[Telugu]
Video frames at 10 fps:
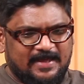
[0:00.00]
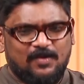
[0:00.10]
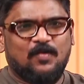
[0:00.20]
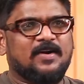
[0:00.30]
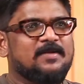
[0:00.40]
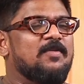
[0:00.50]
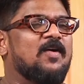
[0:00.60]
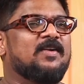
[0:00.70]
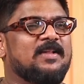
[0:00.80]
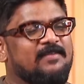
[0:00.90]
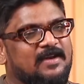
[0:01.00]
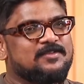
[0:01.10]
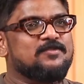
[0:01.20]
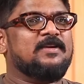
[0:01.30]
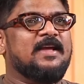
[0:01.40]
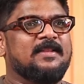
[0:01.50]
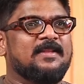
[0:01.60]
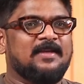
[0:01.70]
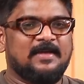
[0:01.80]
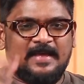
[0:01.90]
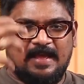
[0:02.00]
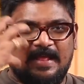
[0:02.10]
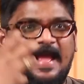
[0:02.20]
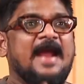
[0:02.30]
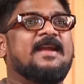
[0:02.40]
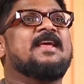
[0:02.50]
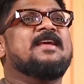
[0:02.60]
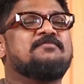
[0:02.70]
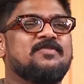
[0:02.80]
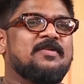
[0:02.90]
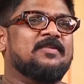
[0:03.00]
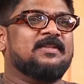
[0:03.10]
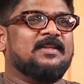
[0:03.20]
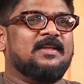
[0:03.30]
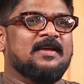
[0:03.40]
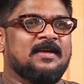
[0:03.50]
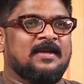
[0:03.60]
ఏదో ఒకటి బాగుంటుంది వీళ్ళకి సూట్ అయింది యాక్టింగ్ ఇంప్రూవ్ అవుతుంది